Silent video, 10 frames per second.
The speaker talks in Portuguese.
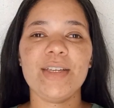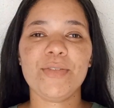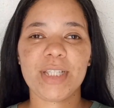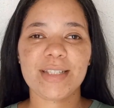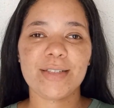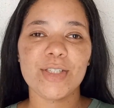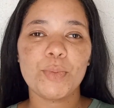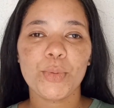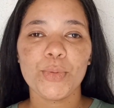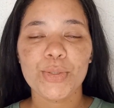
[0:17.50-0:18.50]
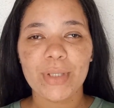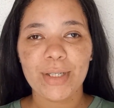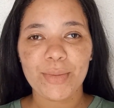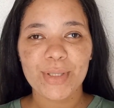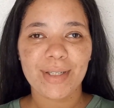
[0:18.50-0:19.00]
e eu vou testar esses produtinhos
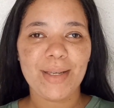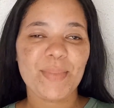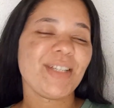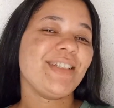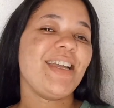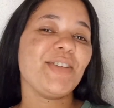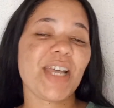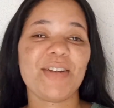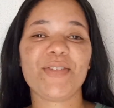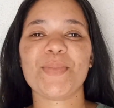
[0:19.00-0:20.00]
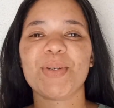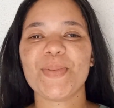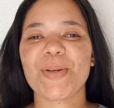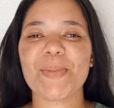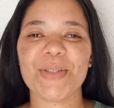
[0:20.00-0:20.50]
da Truz aqui pra gente, quero ver como é que
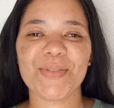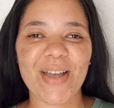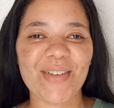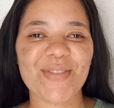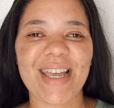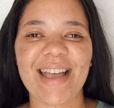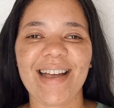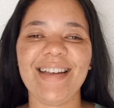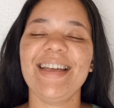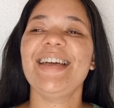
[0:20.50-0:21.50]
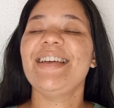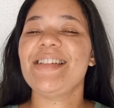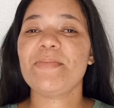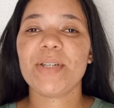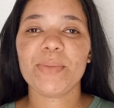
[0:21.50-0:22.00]
o meu cabelo vai ficar.
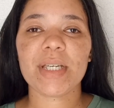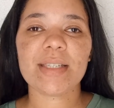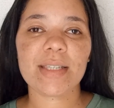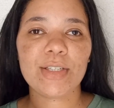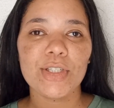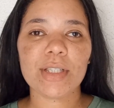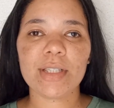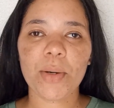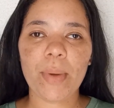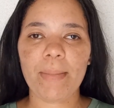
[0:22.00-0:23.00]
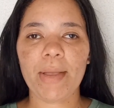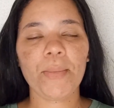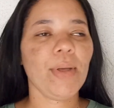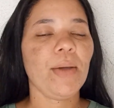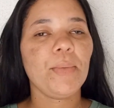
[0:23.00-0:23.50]
Lembrando que esse kit não é
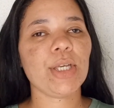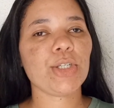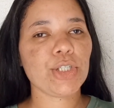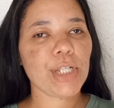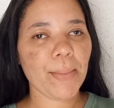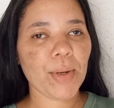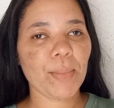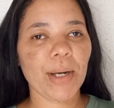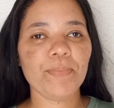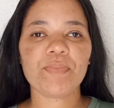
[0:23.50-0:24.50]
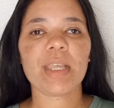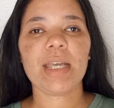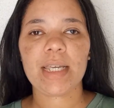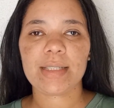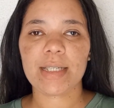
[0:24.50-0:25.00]
meu, é um kit da minha irmã.
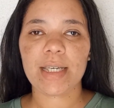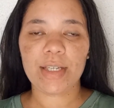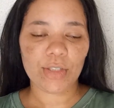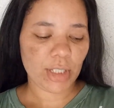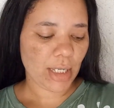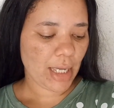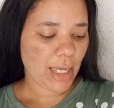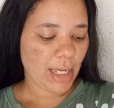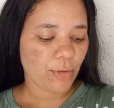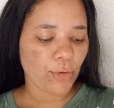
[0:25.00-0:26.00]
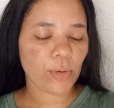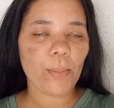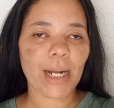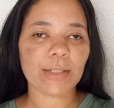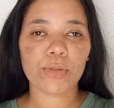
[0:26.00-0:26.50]
Esse kit, ele foi
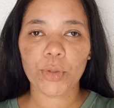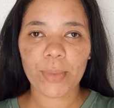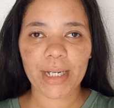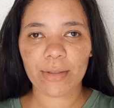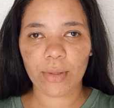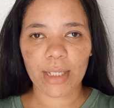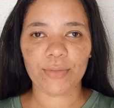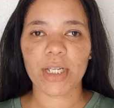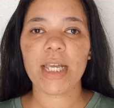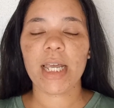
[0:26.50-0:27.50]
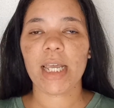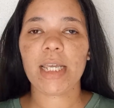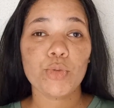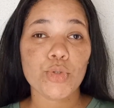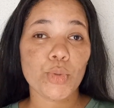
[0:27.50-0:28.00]
comprado no Mercado Livre
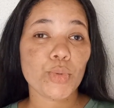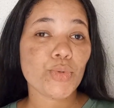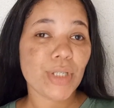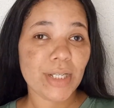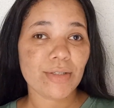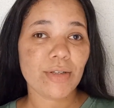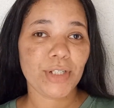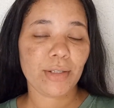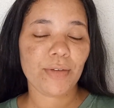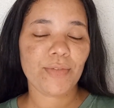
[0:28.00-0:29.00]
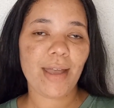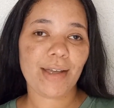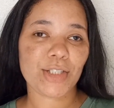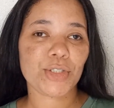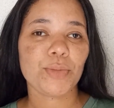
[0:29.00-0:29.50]
e custou 299
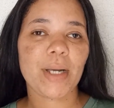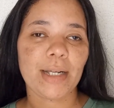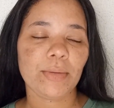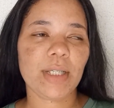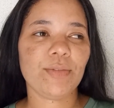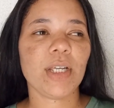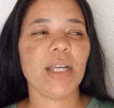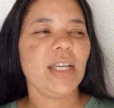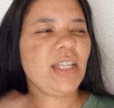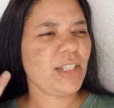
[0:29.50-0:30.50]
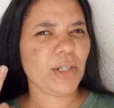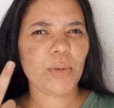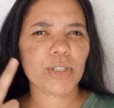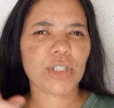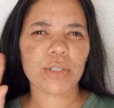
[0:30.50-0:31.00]
reais, gente, no Mercado Livre.
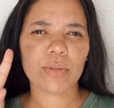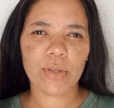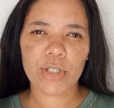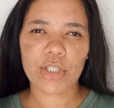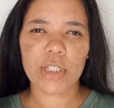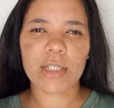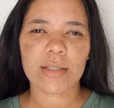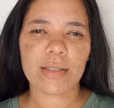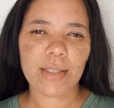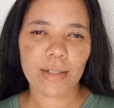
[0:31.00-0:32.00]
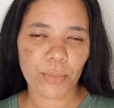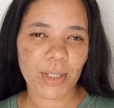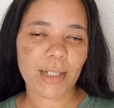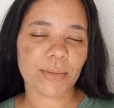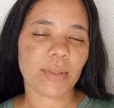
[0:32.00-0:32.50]
Entregou acho que em dois dias, se não
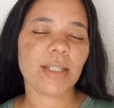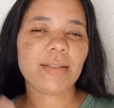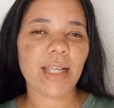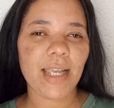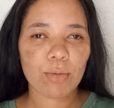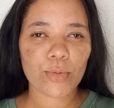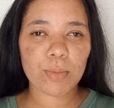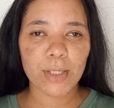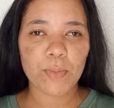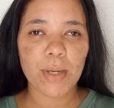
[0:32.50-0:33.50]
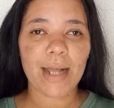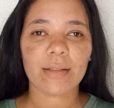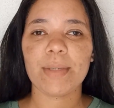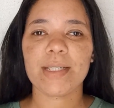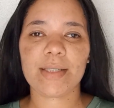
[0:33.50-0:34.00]
me engano. Tem alguns mais
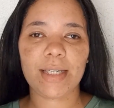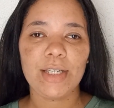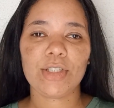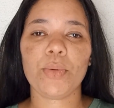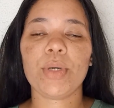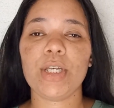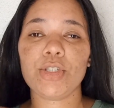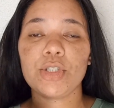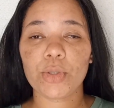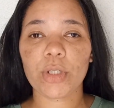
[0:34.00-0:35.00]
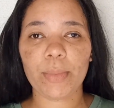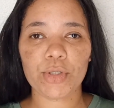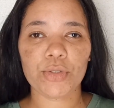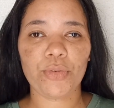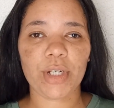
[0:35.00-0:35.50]
baratos, mas esse kit é um kit
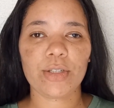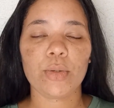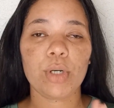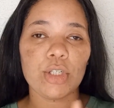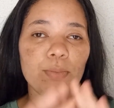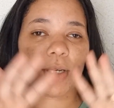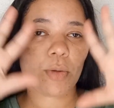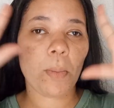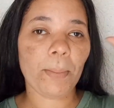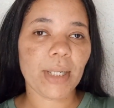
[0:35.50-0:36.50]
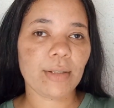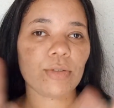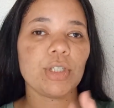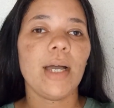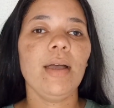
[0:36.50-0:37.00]
totalmente diferente, é um kit mais
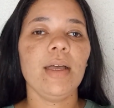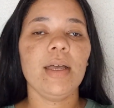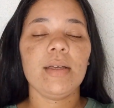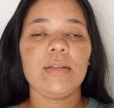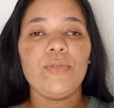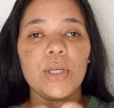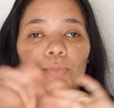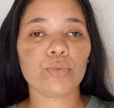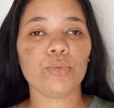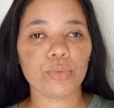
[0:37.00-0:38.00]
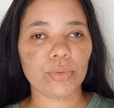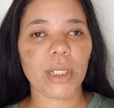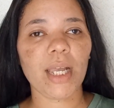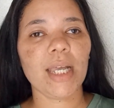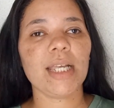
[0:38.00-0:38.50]
completo já que vem com tudo,
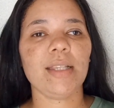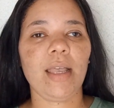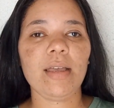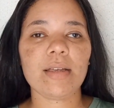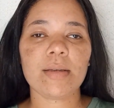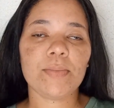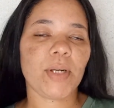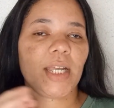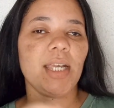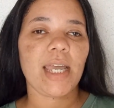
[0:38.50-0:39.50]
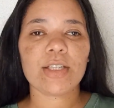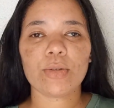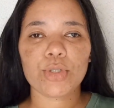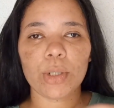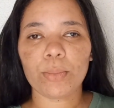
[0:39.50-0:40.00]
né? Tem pra quem quer
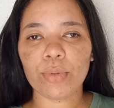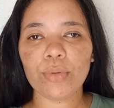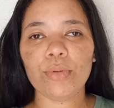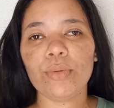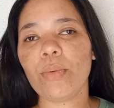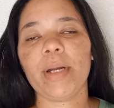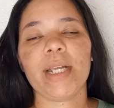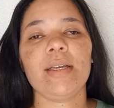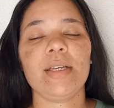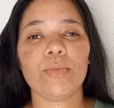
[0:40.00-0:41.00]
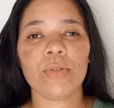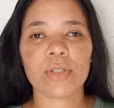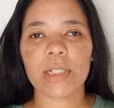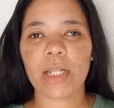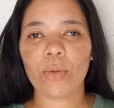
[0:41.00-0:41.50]
só o shampoo pra, e
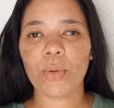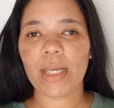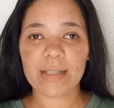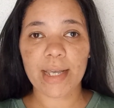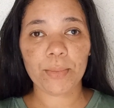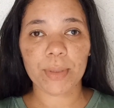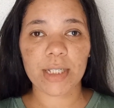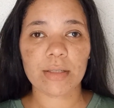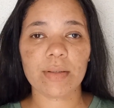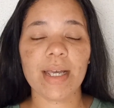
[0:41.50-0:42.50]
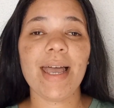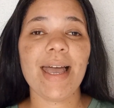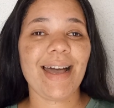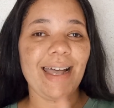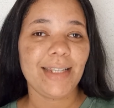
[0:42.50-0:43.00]
condicionador, e sai um preço.
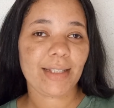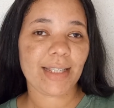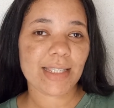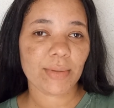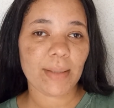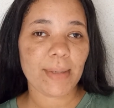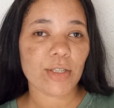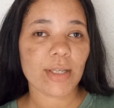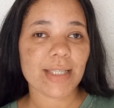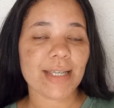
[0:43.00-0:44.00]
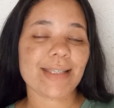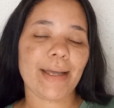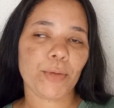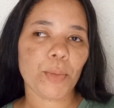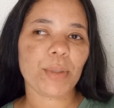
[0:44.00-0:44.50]
A hidratação também sozinha
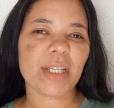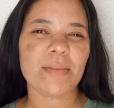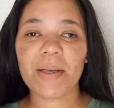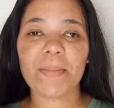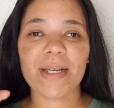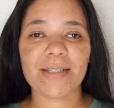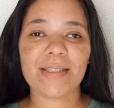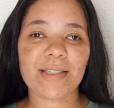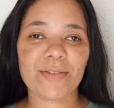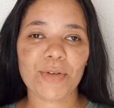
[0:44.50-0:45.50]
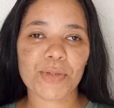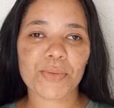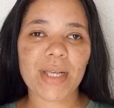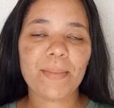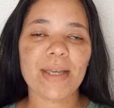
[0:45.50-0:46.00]
sai outro preço, mas mas se você for
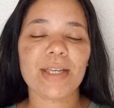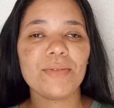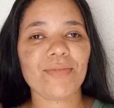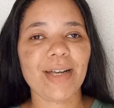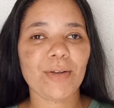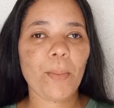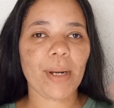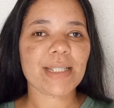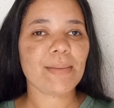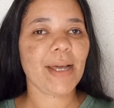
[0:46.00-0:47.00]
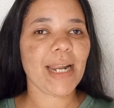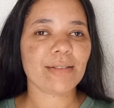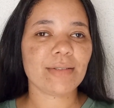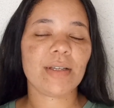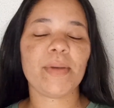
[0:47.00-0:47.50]
juntar, meio que não vale comprar
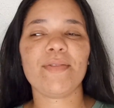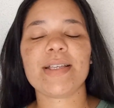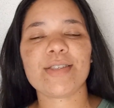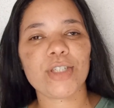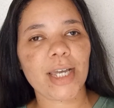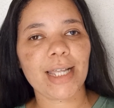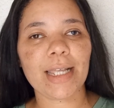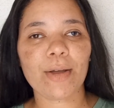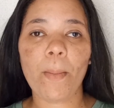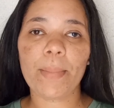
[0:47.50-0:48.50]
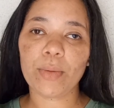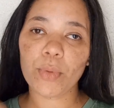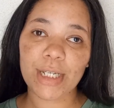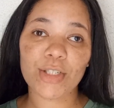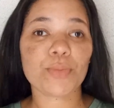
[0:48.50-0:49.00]
separado. Então é mais fácil você chegar lá e comprar
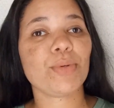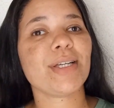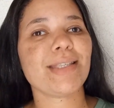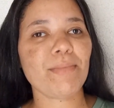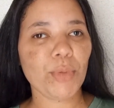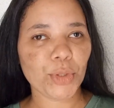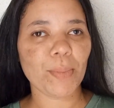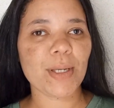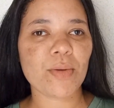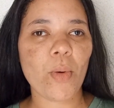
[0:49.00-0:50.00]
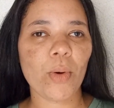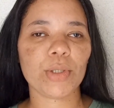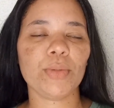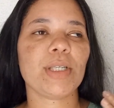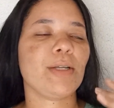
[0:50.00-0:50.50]
um kit, porque isso é muito mais em
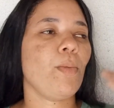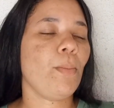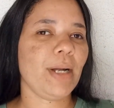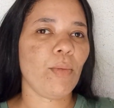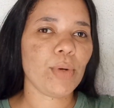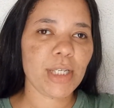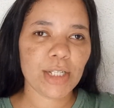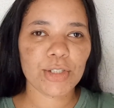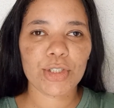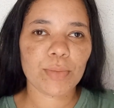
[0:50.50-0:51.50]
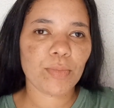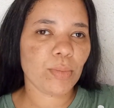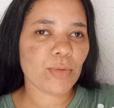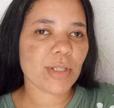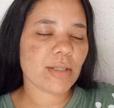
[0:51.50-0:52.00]
conta do que você comprar um kit de tinha
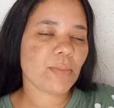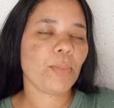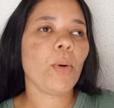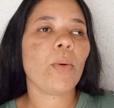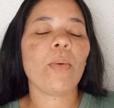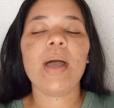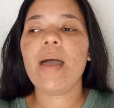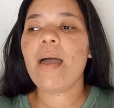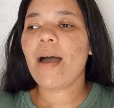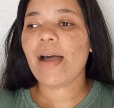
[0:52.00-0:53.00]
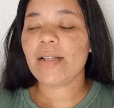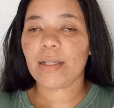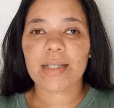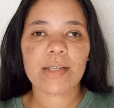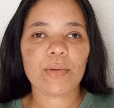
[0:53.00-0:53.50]
por 200 e pouco. A
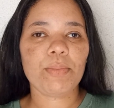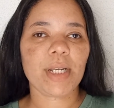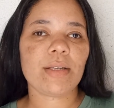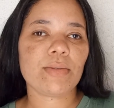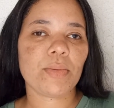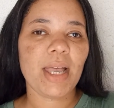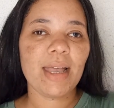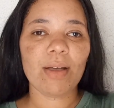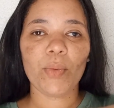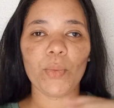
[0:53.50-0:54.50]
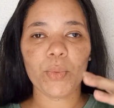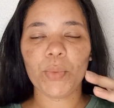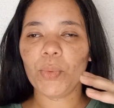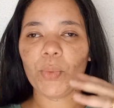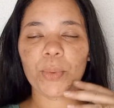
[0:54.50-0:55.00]
hidratação é um preço,
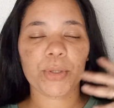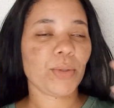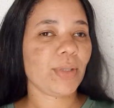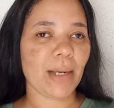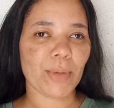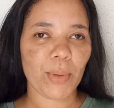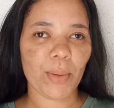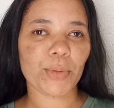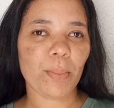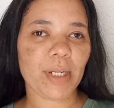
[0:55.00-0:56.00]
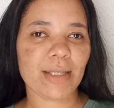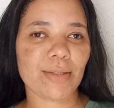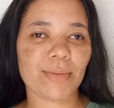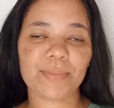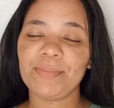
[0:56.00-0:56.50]
o protetor térmico é outro
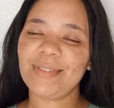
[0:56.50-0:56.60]
preço.